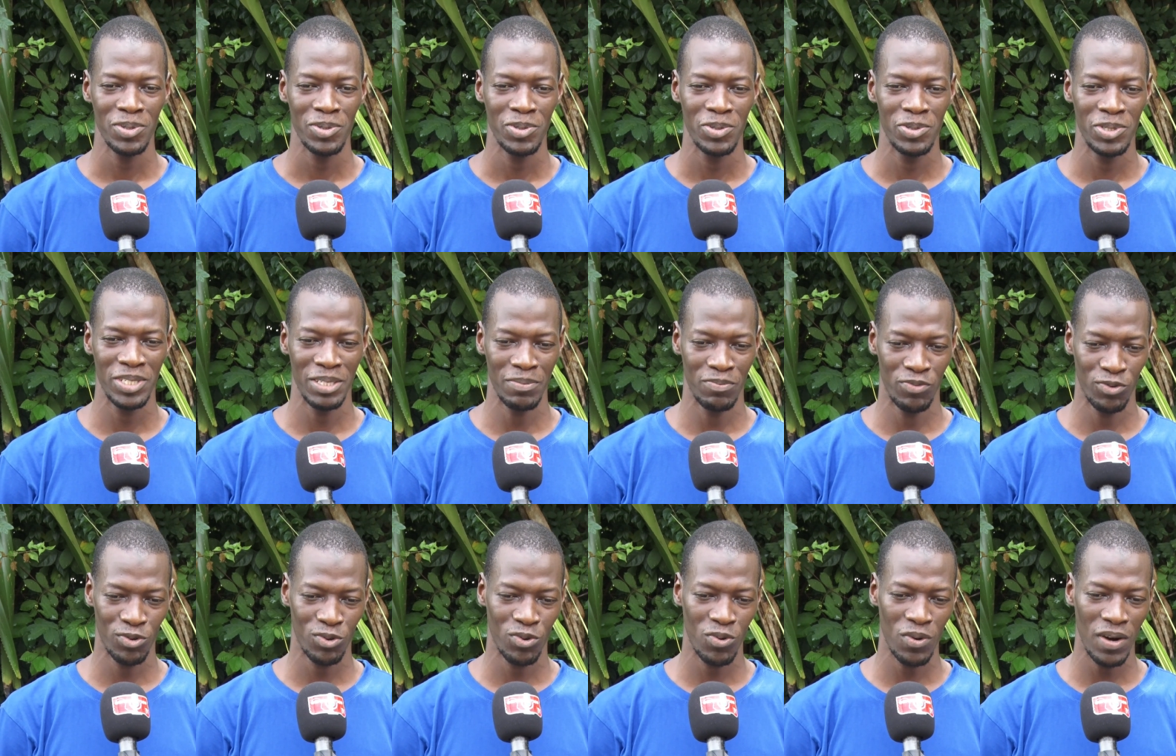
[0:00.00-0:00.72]
C'est
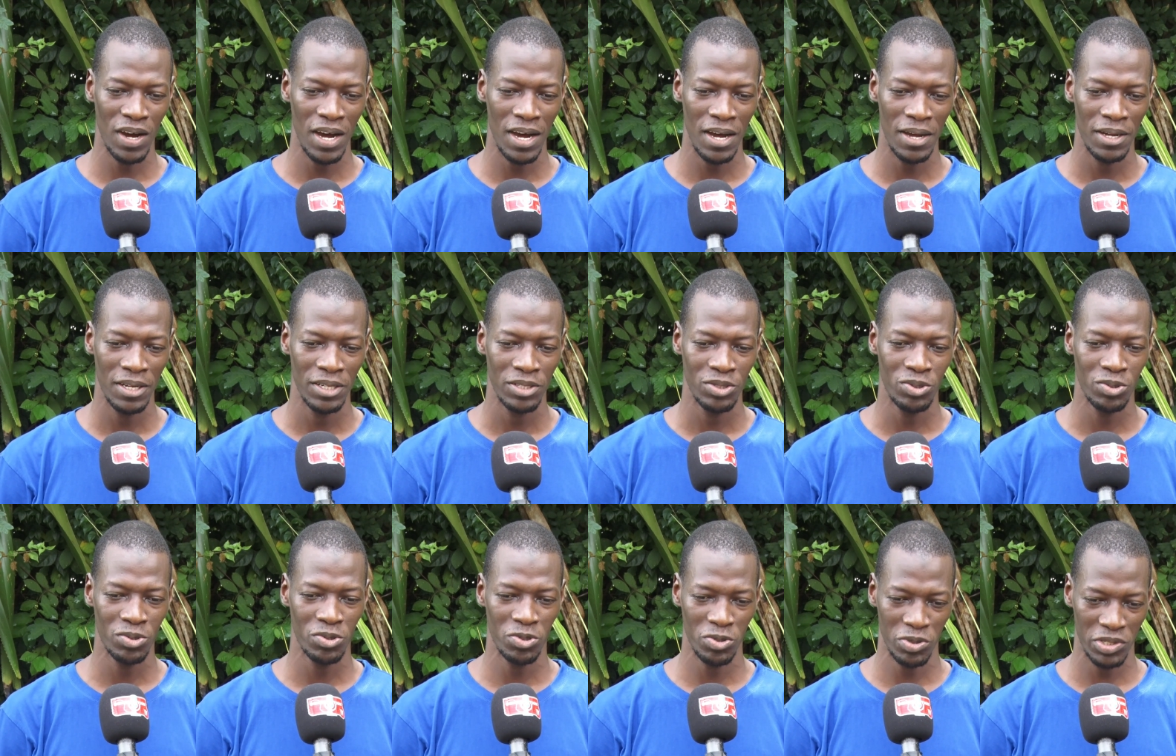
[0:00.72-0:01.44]
pourquoi
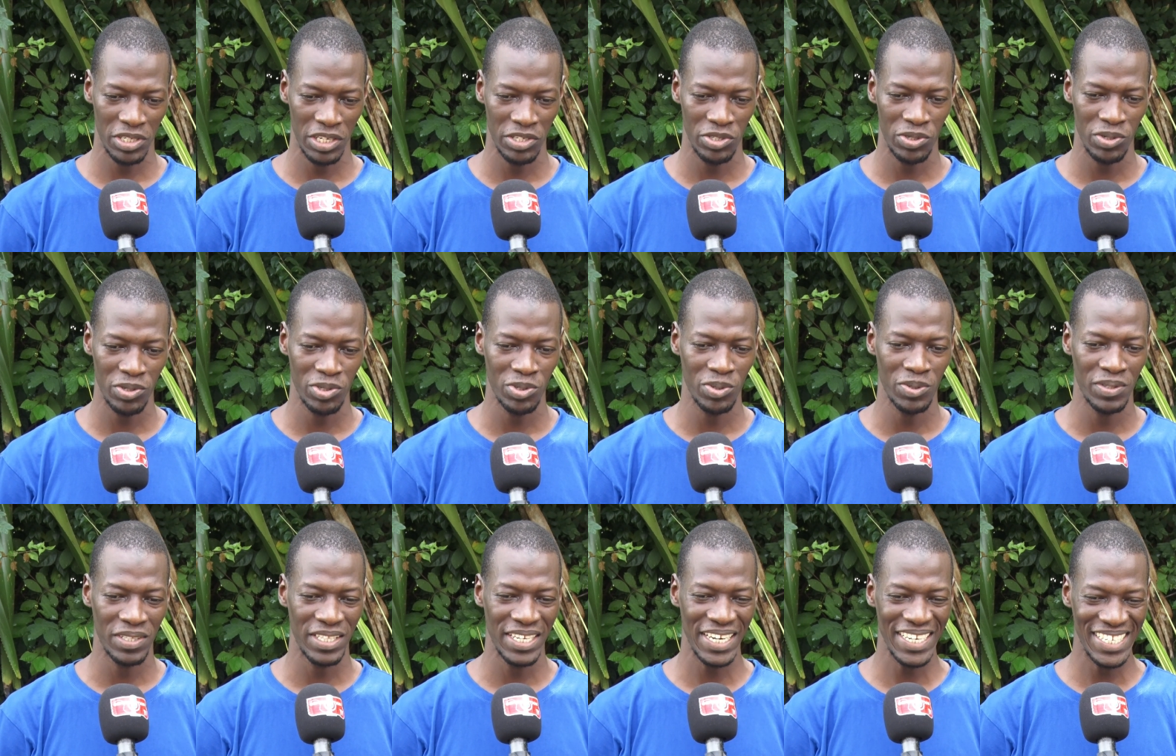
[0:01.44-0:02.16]
toutes nos sessions
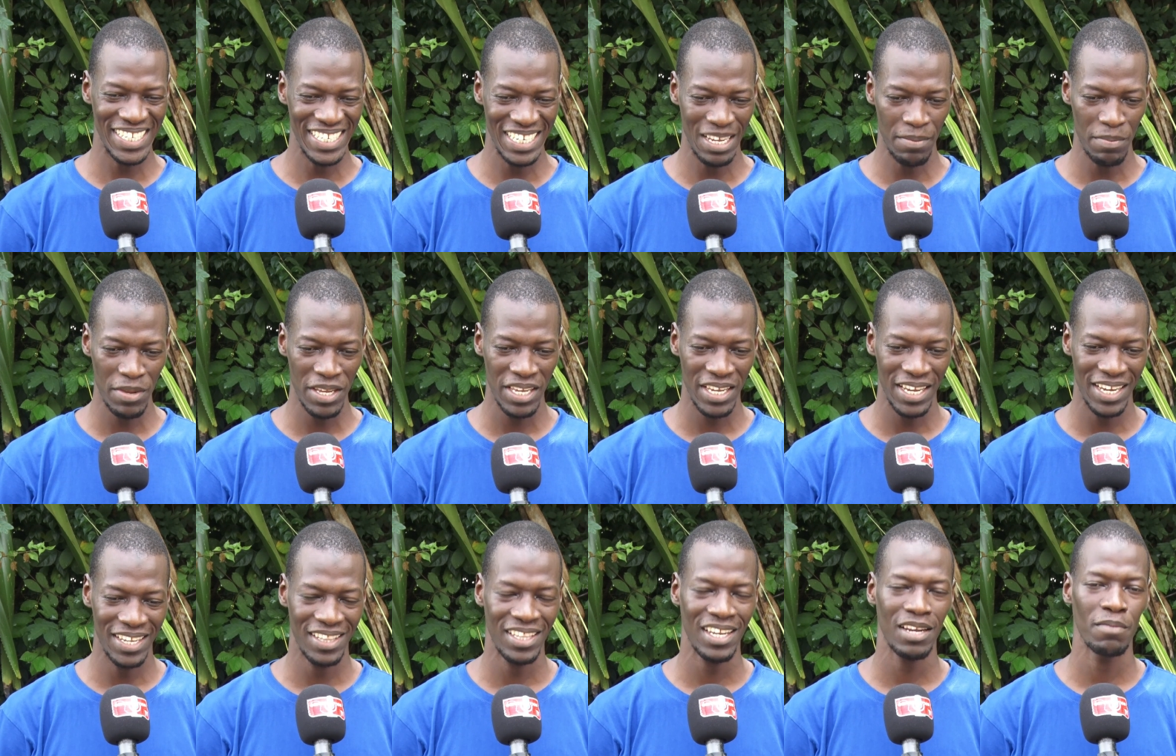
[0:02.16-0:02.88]
sont très
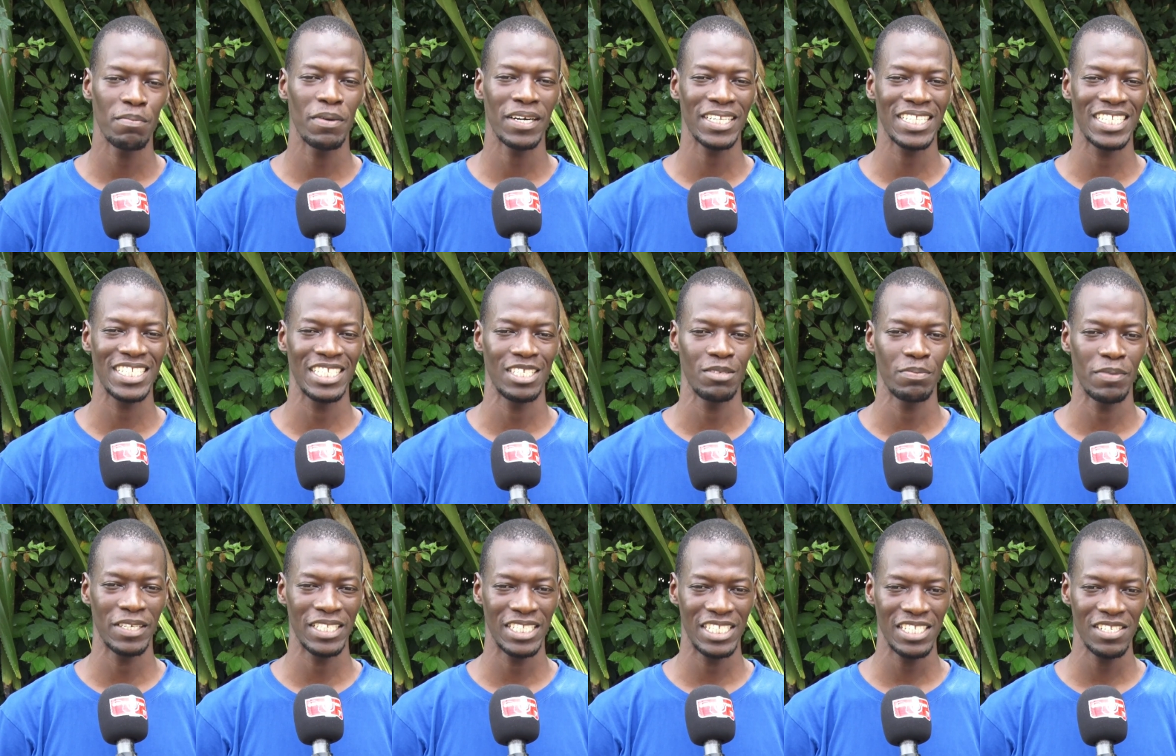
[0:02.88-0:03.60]
dynamiques et très
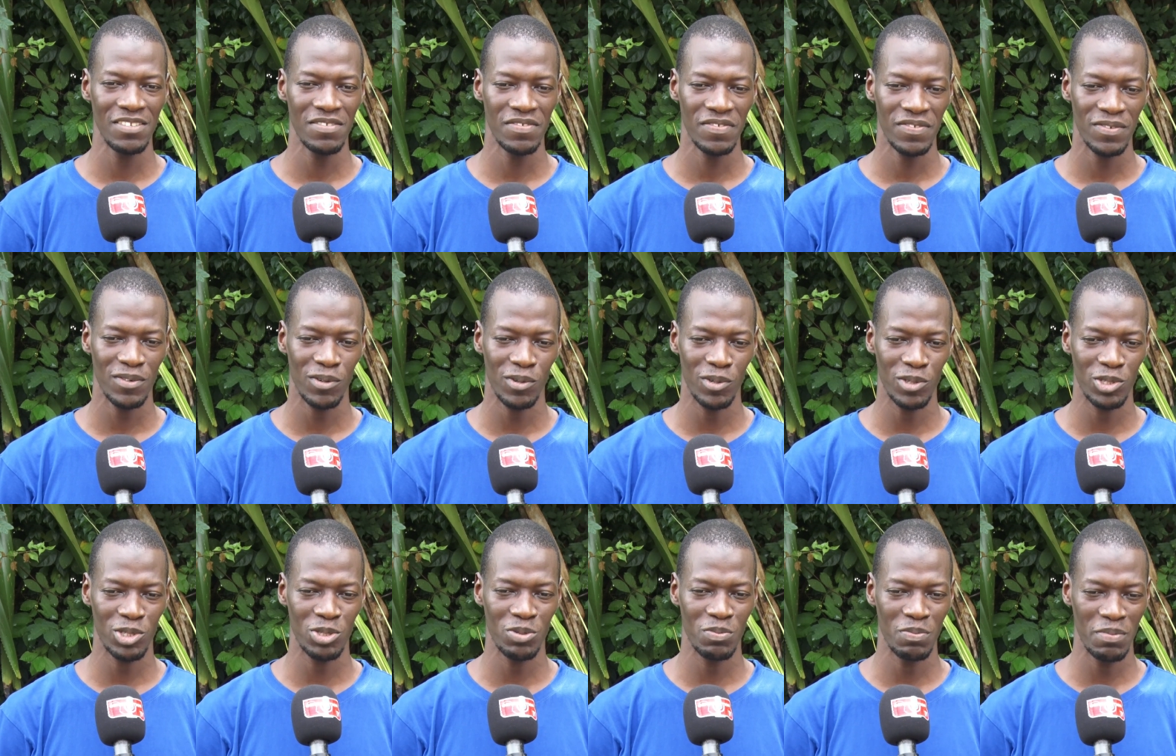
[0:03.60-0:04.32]
participatives.
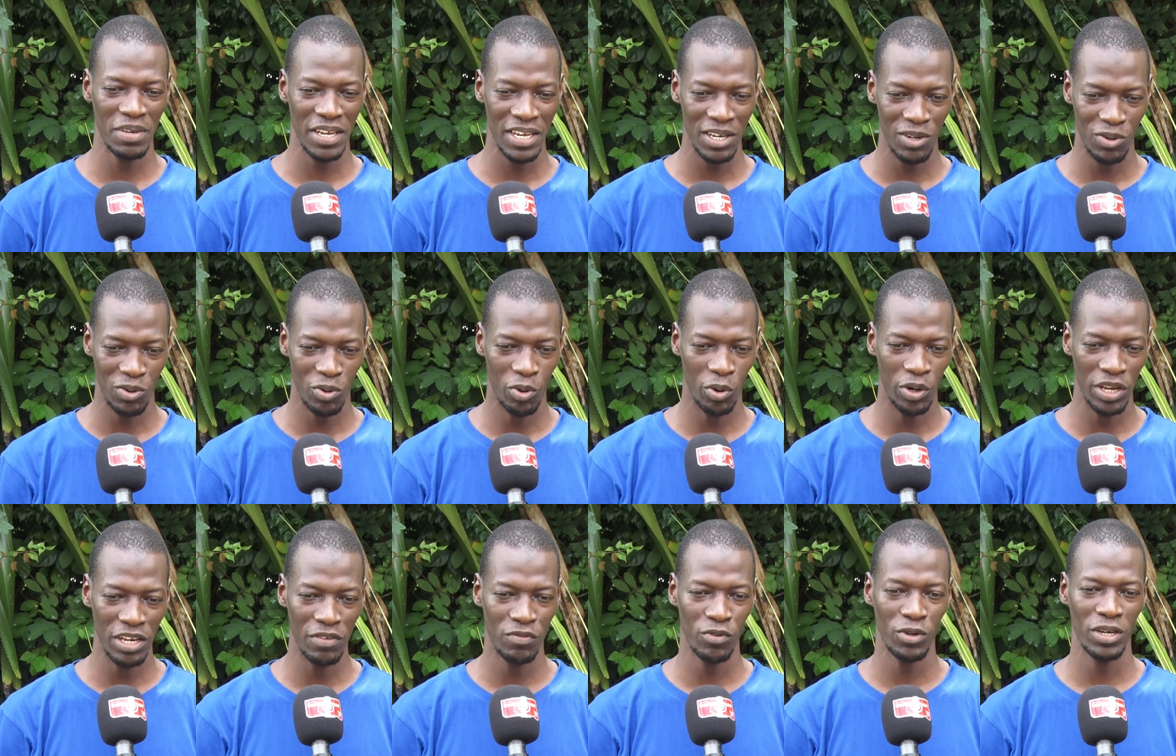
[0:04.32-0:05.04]
On se met
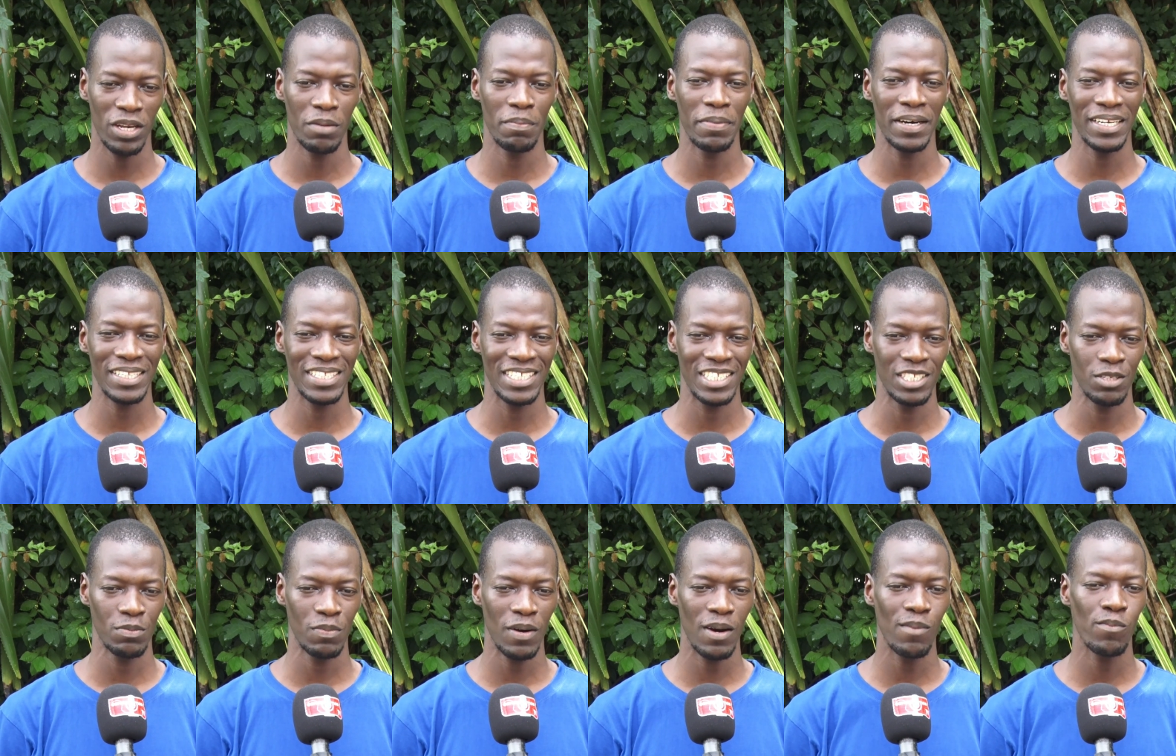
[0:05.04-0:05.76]
au niveau des
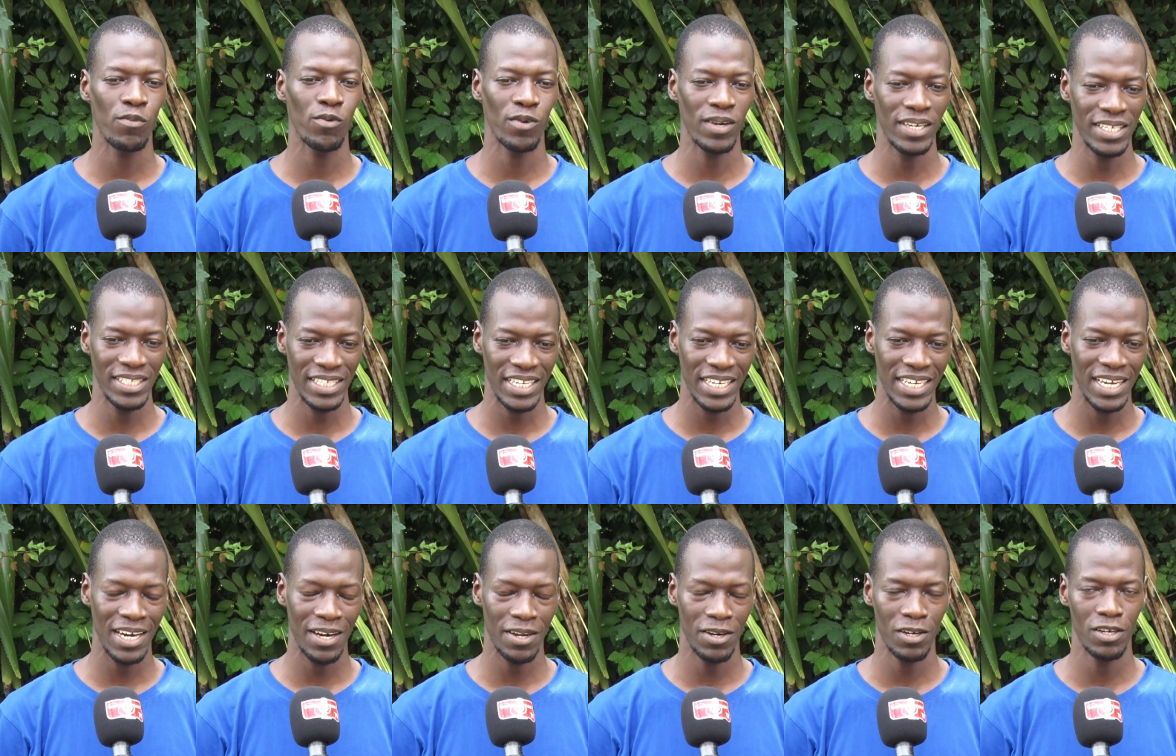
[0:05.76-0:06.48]
participants pour les
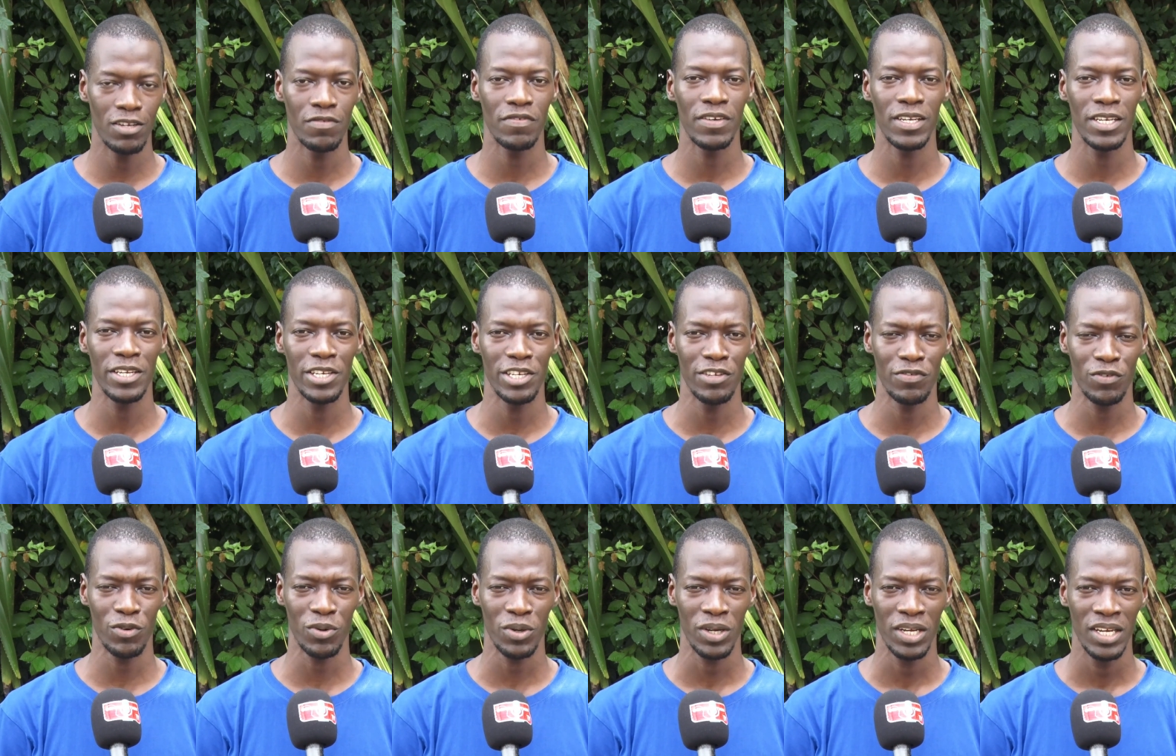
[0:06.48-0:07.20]
aider à relever les
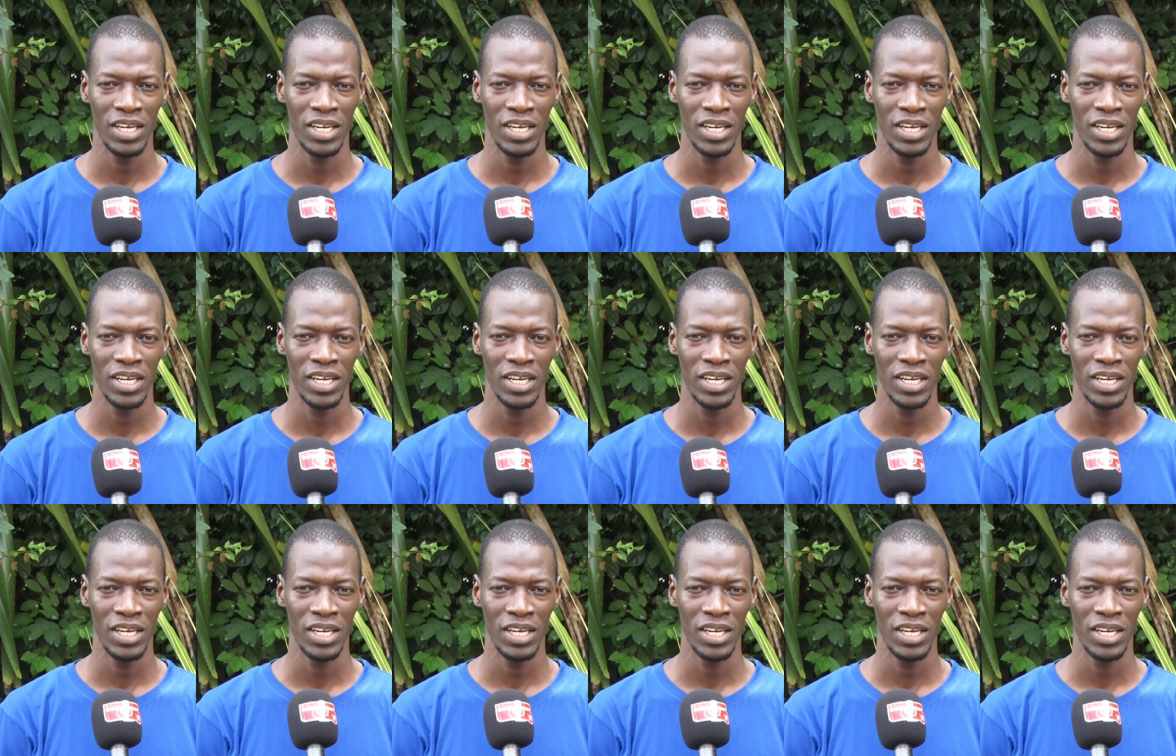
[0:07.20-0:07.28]
niveaux.